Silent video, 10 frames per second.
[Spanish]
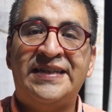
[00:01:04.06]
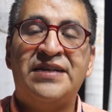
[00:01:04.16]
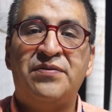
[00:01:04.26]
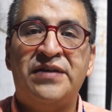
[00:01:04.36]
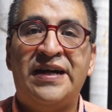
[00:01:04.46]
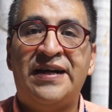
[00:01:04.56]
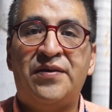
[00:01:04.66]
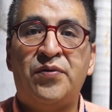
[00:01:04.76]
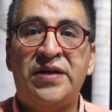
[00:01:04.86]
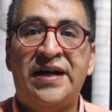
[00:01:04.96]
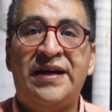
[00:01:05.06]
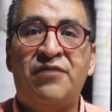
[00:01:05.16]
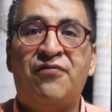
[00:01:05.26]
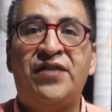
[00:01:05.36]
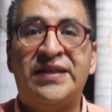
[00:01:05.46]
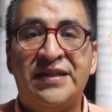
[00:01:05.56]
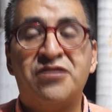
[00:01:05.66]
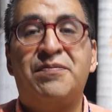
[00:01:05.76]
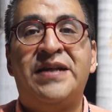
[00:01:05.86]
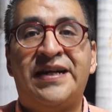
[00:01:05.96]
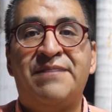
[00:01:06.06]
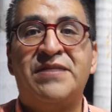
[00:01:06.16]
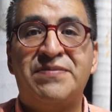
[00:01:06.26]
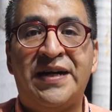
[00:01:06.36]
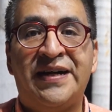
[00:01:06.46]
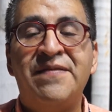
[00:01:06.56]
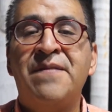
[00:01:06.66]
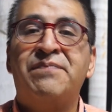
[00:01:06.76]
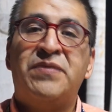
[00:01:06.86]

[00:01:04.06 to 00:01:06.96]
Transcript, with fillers: tener una, oferta de hospedaje más baja,